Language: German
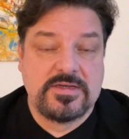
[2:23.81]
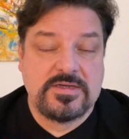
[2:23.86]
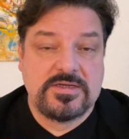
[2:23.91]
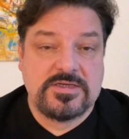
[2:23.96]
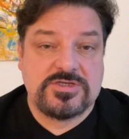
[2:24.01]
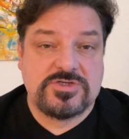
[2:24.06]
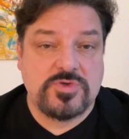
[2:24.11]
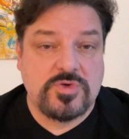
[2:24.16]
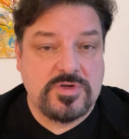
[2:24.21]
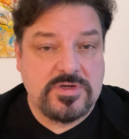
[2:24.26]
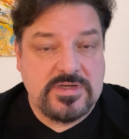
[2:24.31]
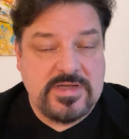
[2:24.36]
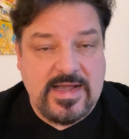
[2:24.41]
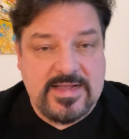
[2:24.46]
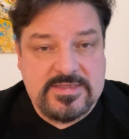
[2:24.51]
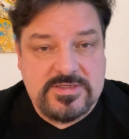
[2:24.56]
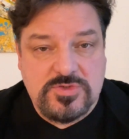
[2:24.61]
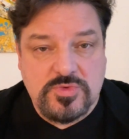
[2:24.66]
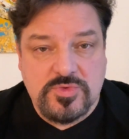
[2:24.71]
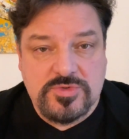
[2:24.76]
so
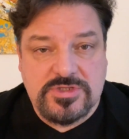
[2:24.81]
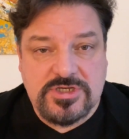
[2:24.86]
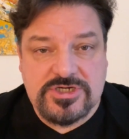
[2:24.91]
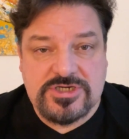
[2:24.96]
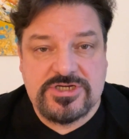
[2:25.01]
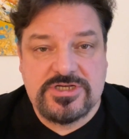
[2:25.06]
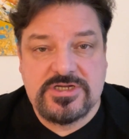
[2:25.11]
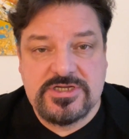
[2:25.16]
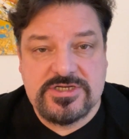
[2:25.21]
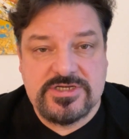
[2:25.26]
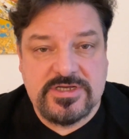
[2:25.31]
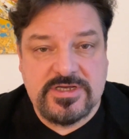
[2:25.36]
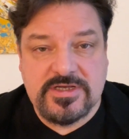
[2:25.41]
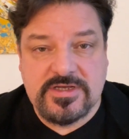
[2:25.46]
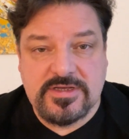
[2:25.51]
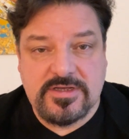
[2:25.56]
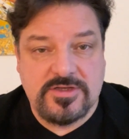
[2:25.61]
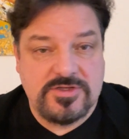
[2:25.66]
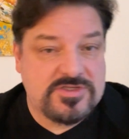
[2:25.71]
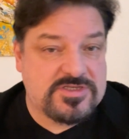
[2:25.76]
ganz
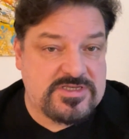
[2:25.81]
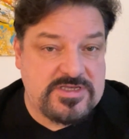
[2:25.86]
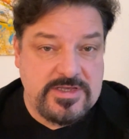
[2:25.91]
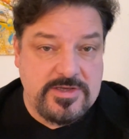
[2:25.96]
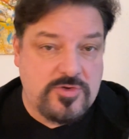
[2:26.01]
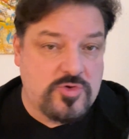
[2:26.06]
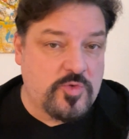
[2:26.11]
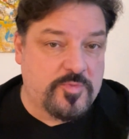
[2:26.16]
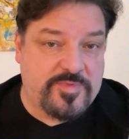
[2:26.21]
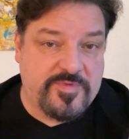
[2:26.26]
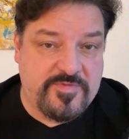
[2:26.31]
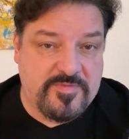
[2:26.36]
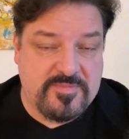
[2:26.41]
unterschiedliche Zielgruppen,